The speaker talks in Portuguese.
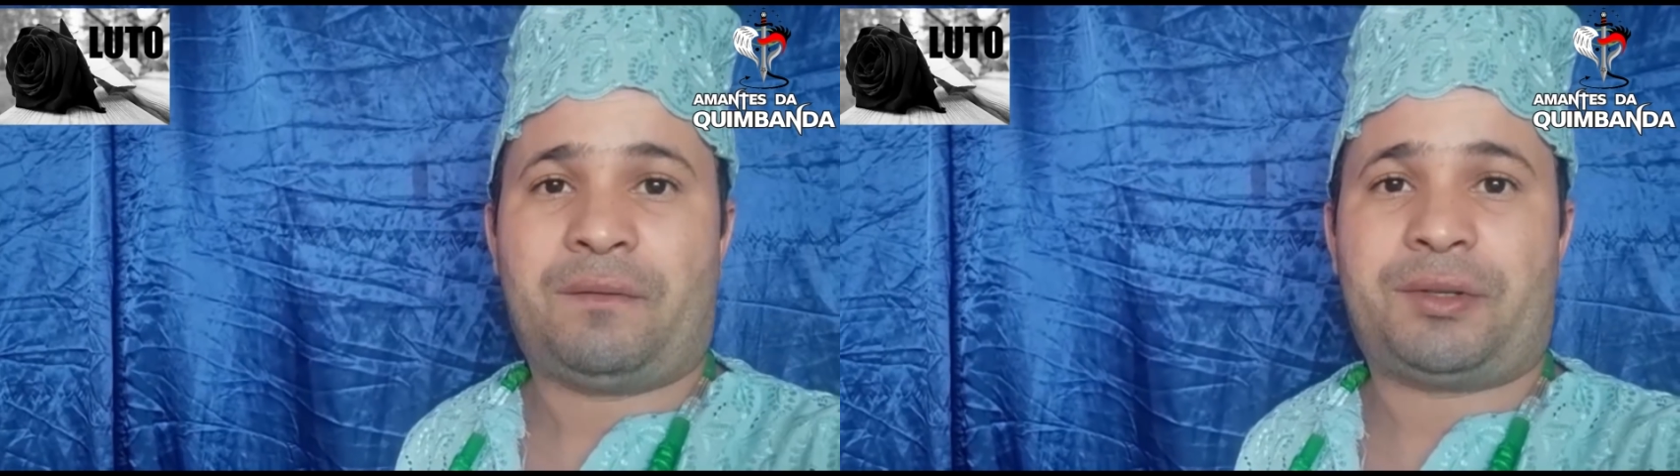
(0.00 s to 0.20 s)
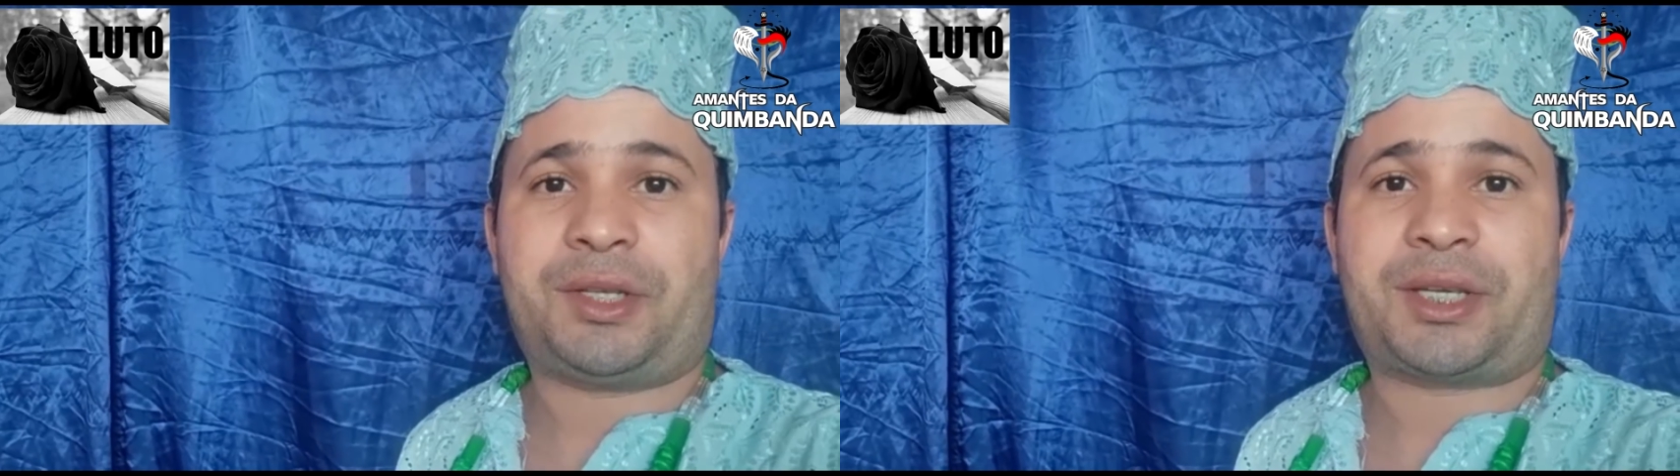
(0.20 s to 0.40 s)

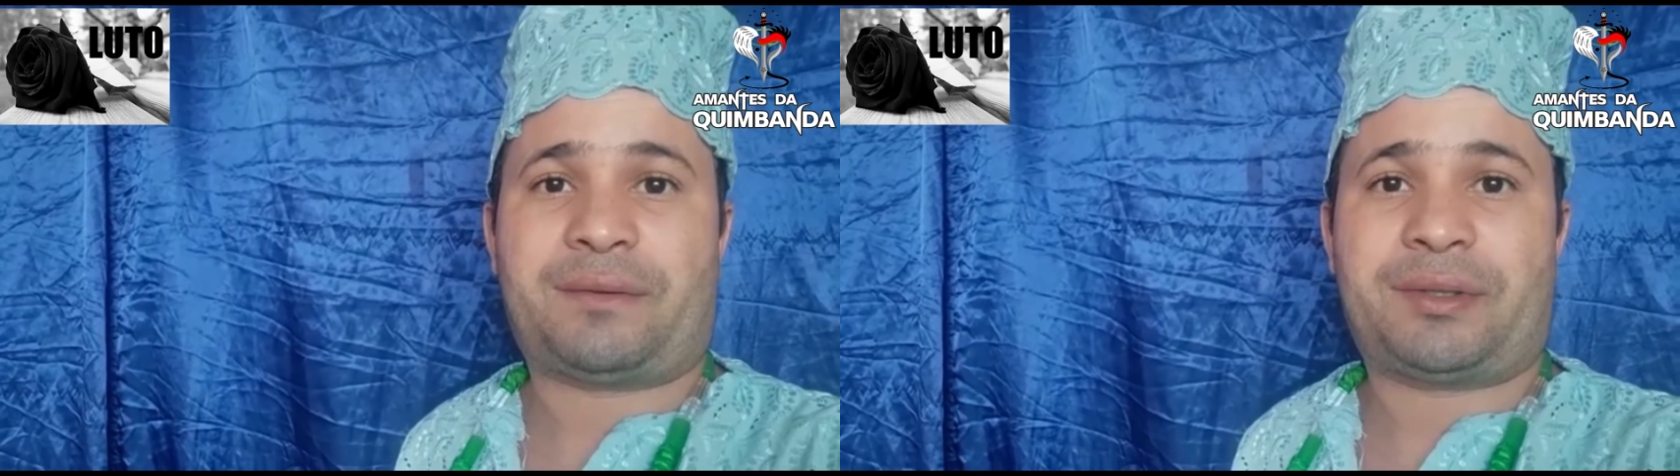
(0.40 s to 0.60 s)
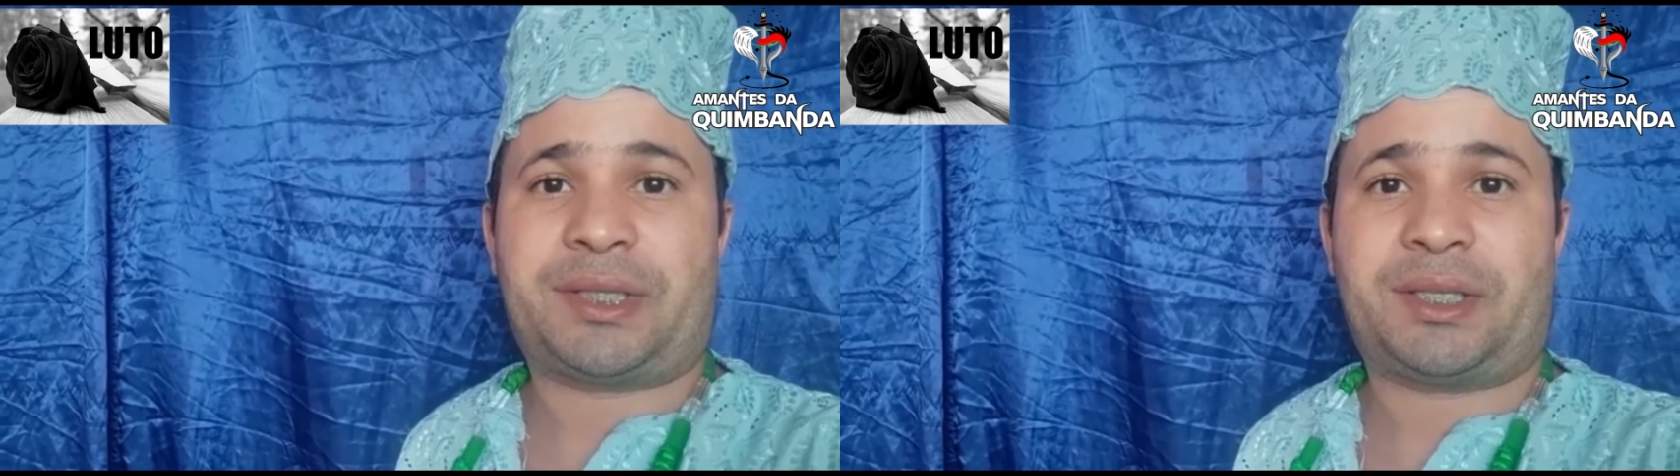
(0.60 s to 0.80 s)
Vou
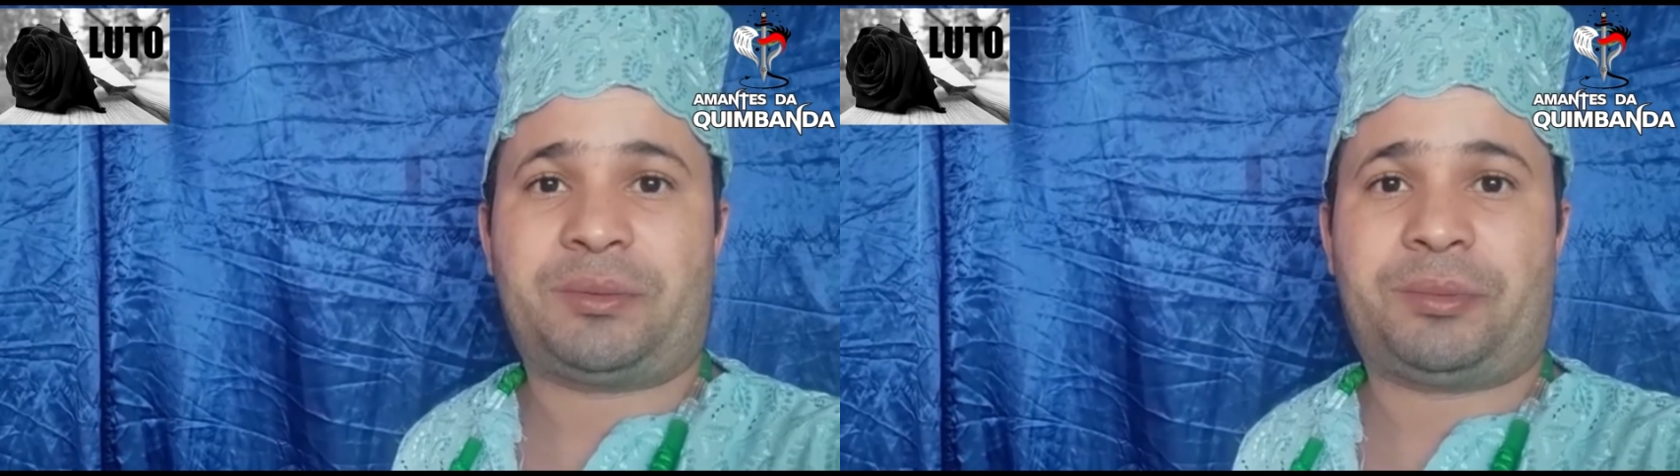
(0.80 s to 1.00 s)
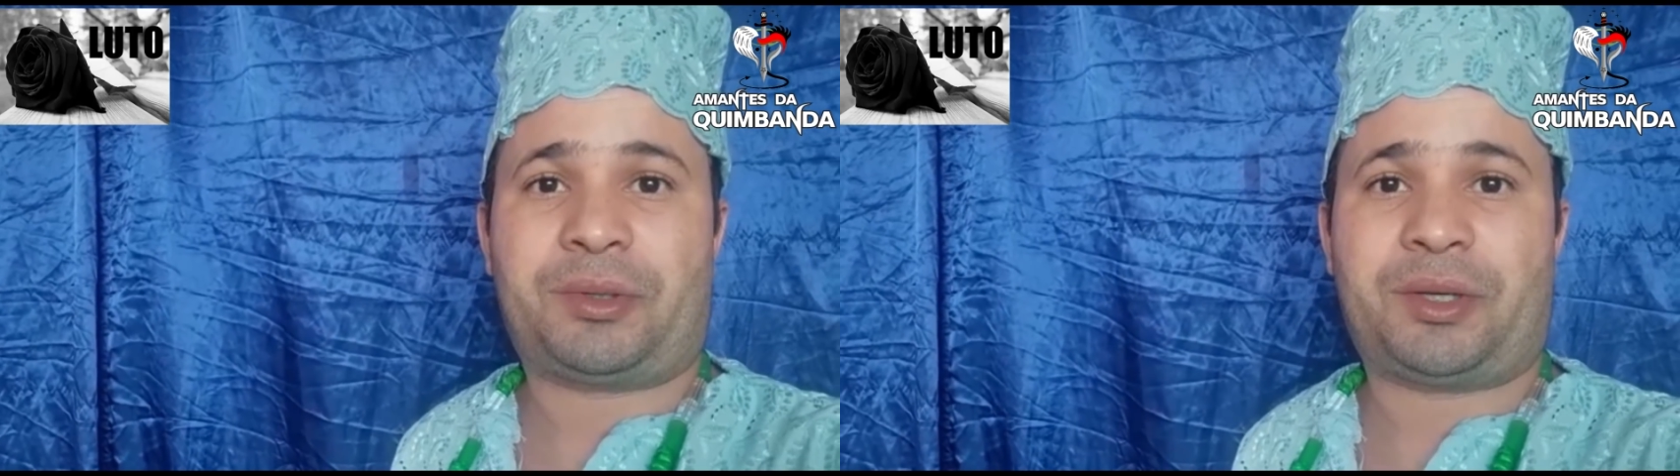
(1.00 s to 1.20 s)
deixar
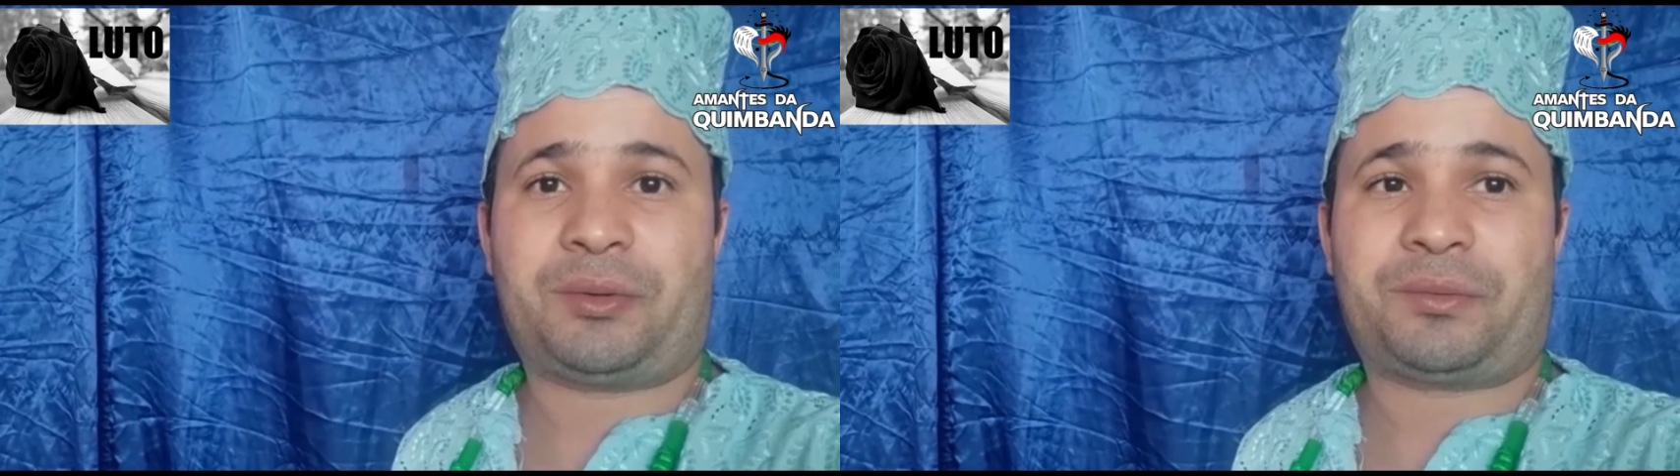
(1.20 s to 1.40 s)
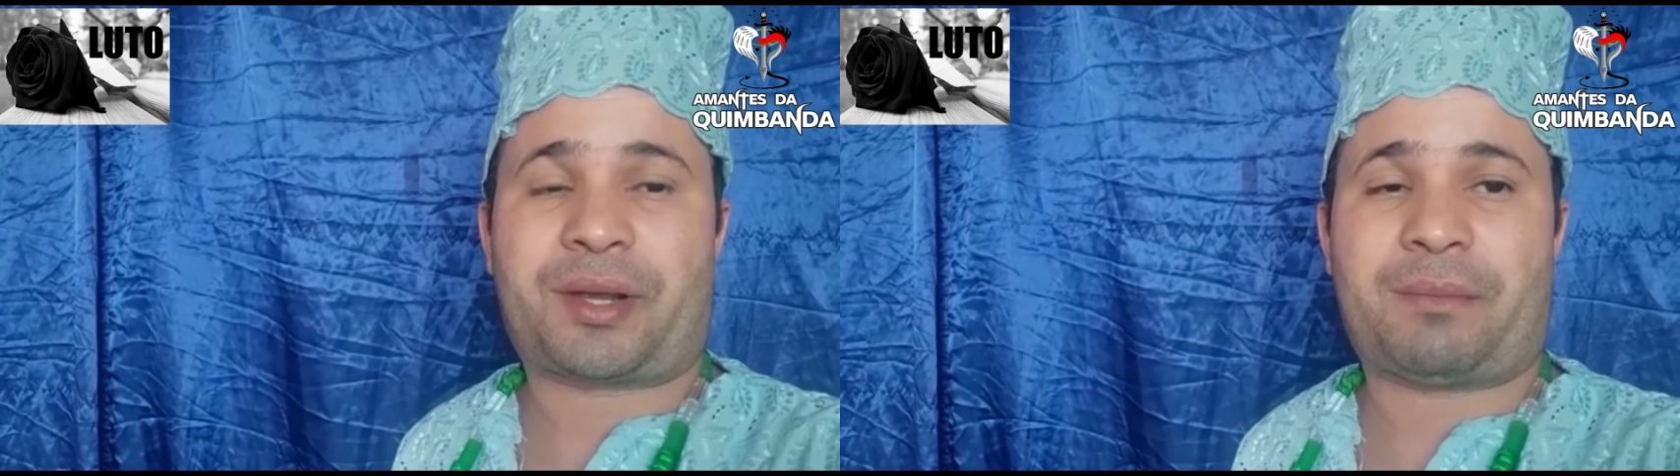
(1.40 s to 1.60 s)
vocês um
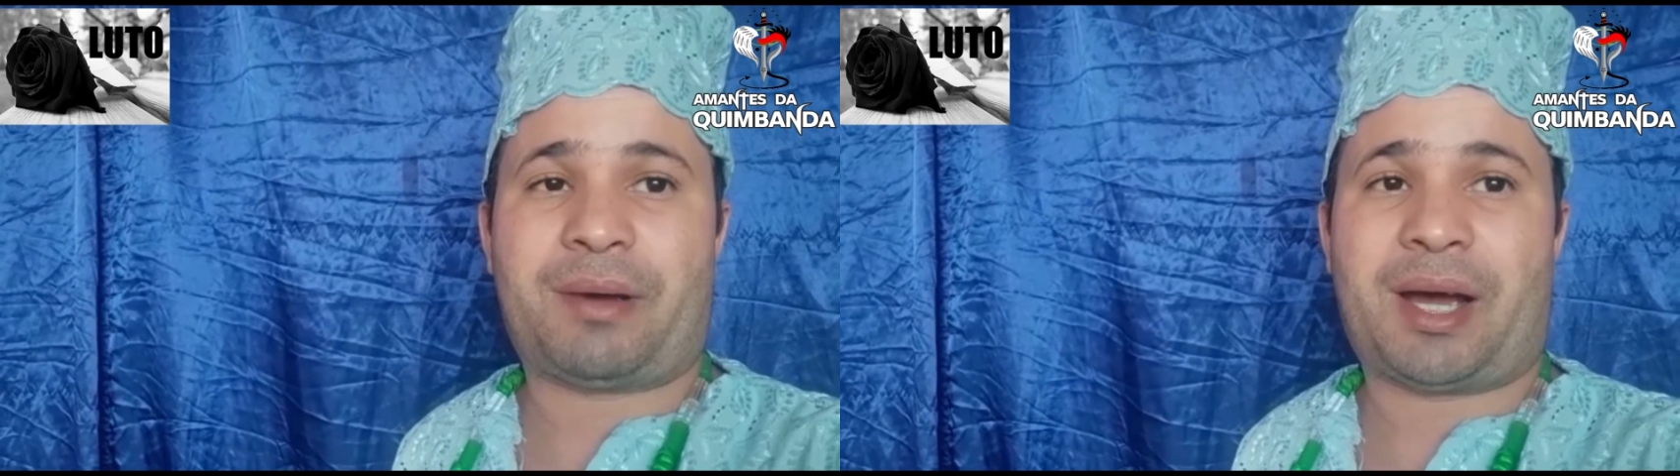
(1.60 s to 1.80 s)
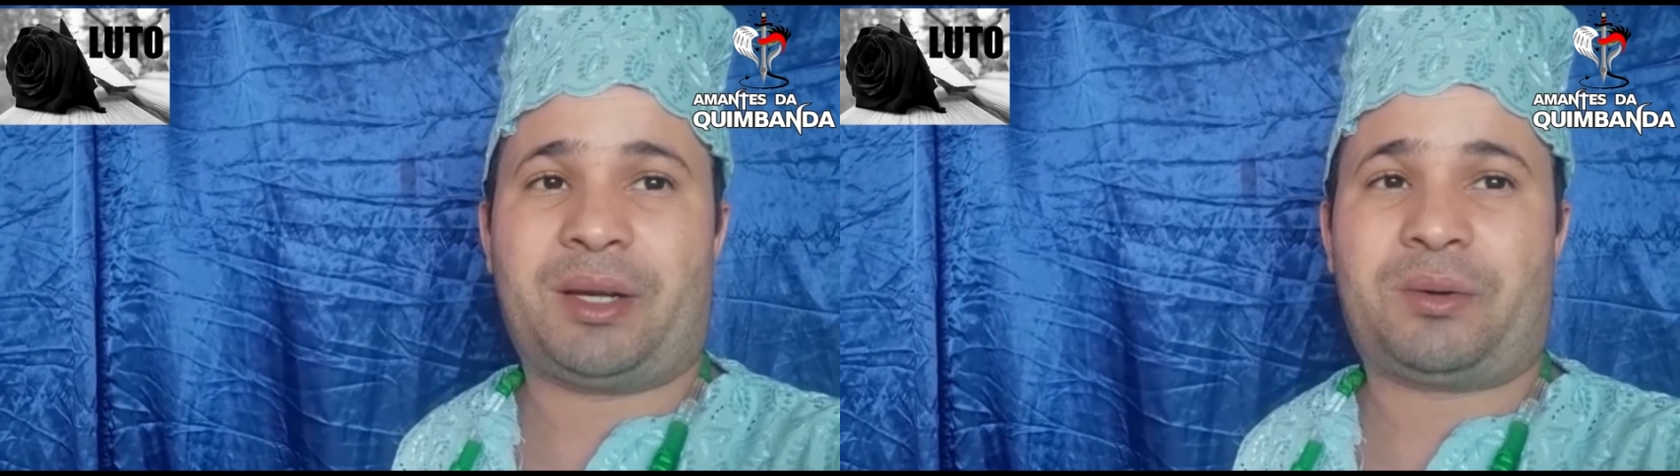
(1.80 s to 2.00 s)
pouquinho com o
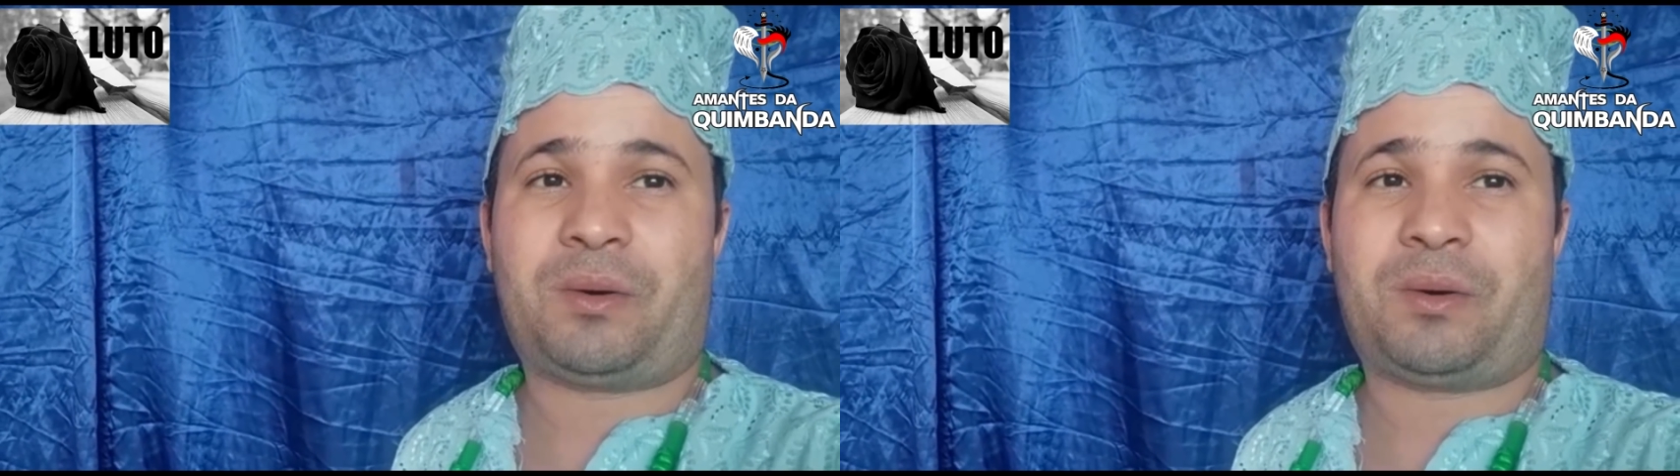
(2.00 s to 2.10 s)
trabalho,